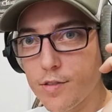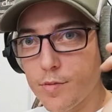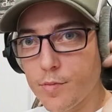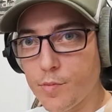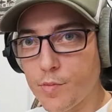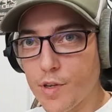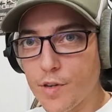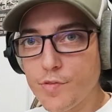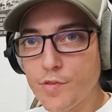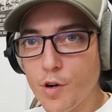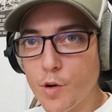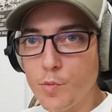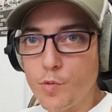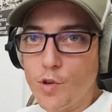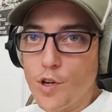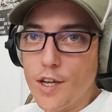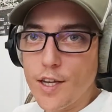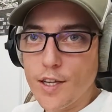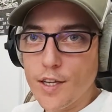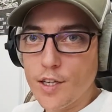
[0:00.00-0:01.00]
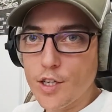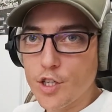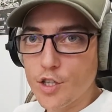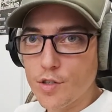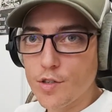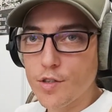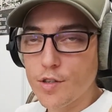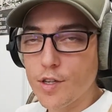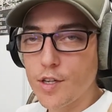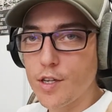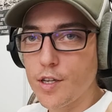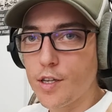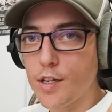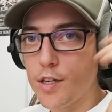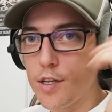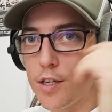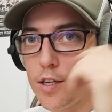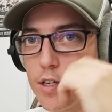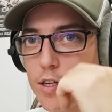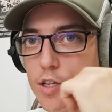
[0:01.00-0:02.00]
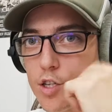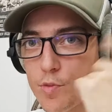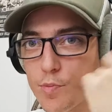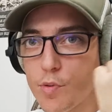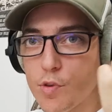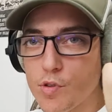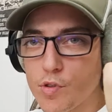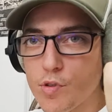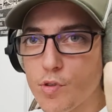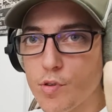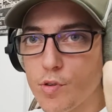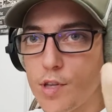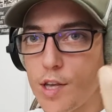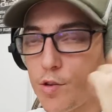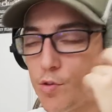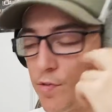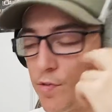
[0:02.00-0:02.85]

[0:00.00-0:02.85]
bien formulé et et je pense qu'il y a